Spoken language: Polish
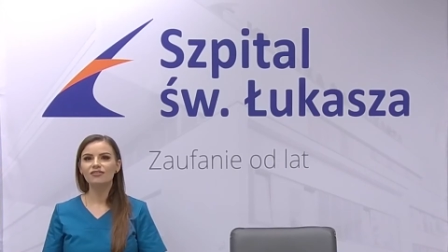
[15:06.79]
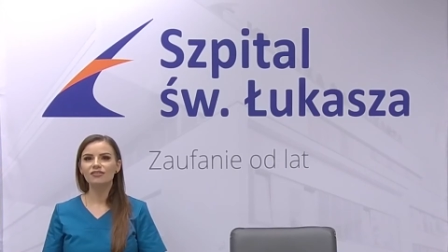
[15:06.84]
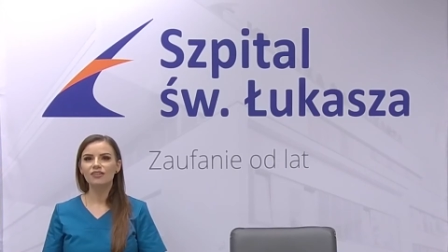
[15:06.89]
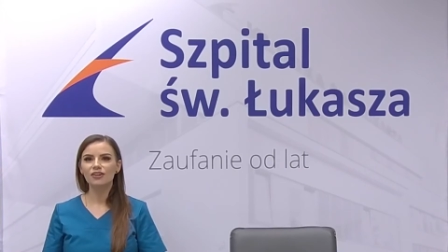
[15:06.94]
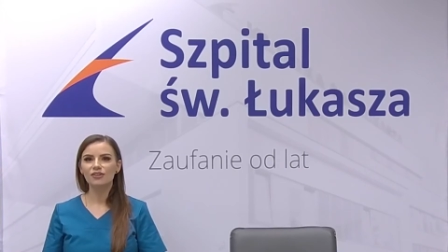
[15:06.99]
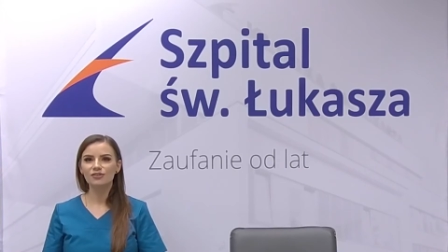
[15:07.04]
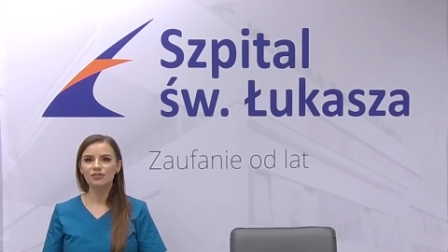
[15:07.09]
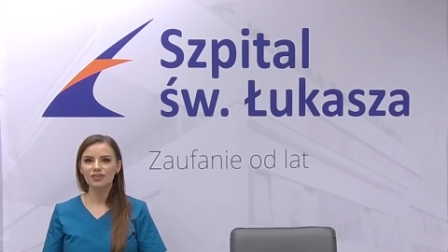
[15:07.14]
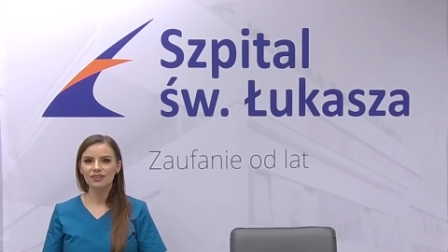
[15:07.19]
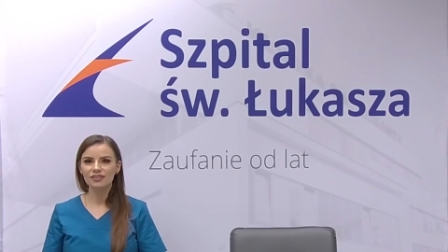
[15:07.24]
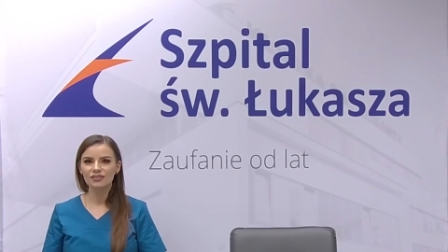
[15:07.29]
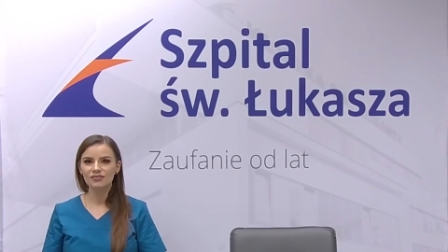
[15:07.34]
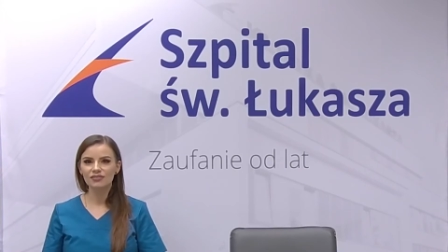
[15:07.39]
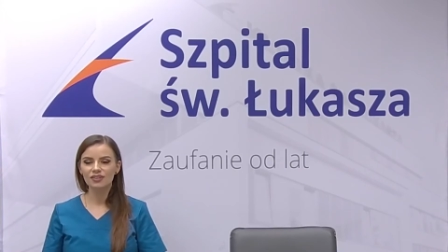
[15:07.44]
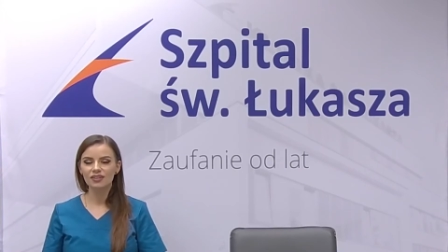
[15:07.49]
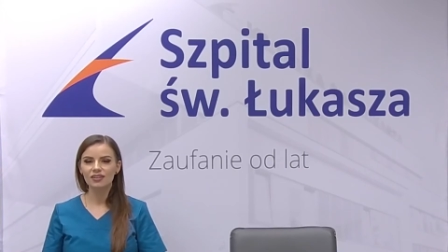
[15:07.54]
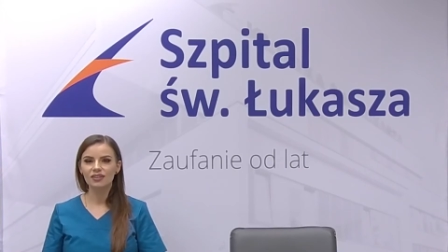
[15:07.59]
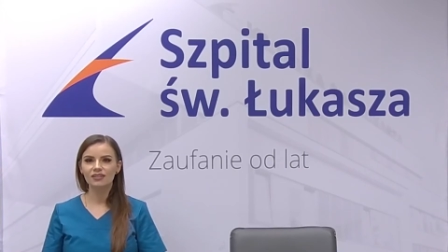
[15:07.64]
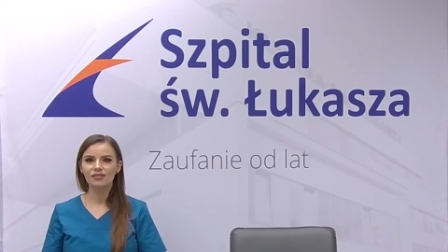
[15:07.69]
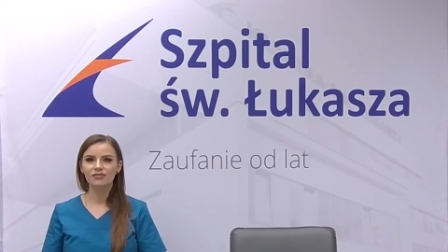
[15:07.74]

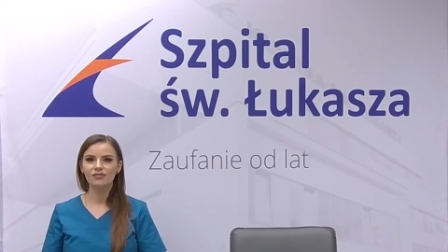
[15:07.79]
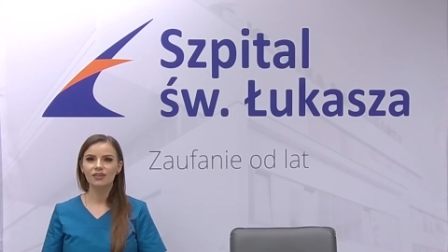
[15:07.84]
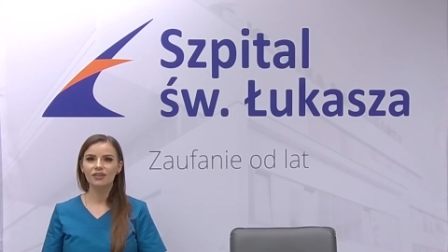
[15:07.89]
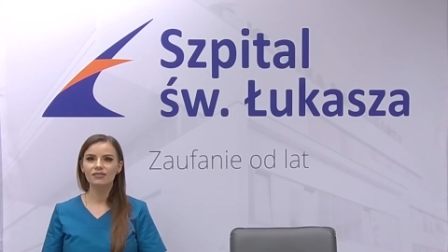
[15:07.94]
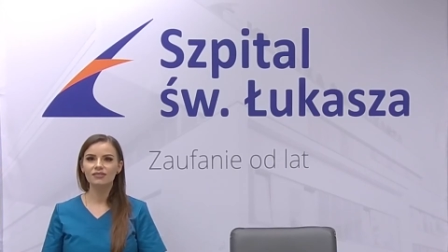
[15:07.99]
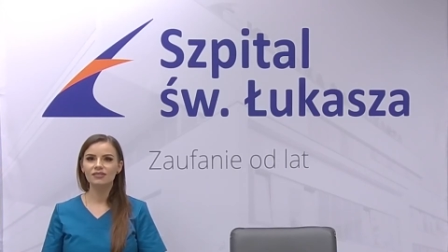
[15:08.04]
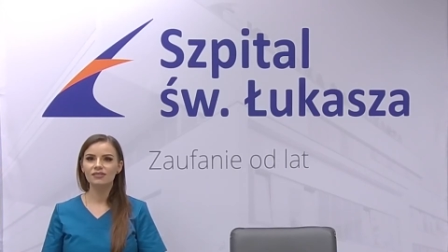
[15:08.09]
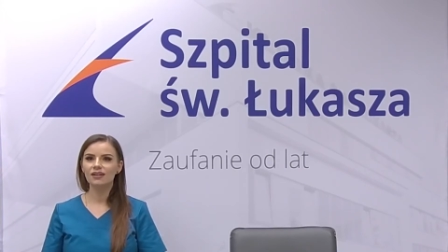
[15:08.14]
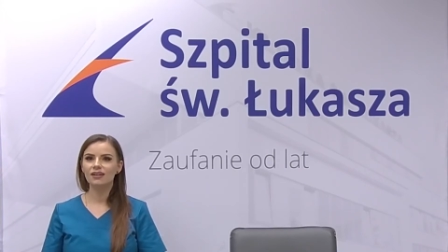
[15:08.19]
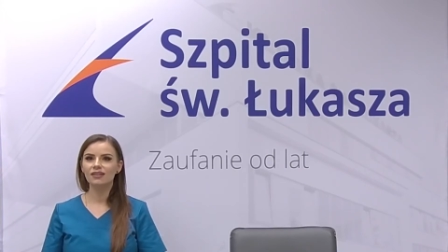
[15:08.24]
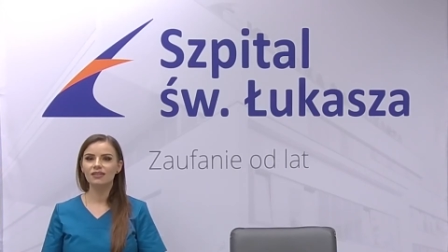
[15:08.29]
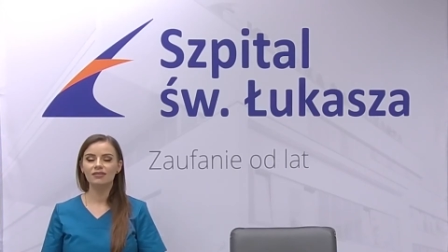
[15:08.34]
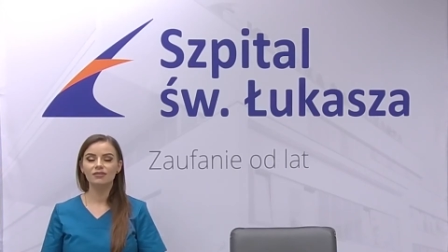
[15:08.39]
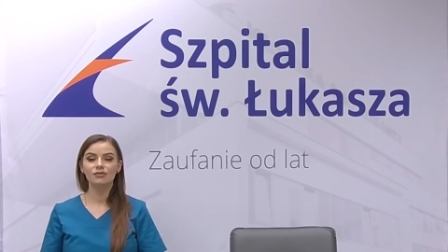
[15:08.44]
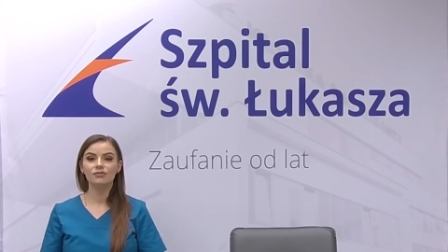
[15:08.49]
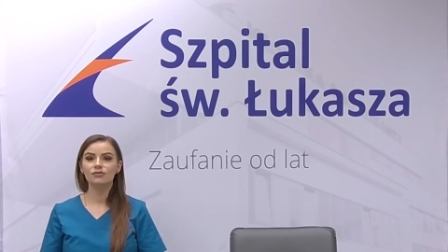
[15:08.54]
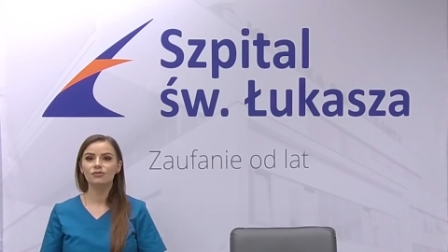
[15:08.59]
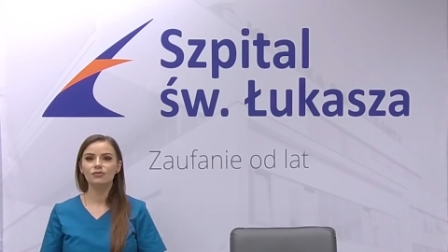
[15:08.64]
odrętwienia twarzy, ale to,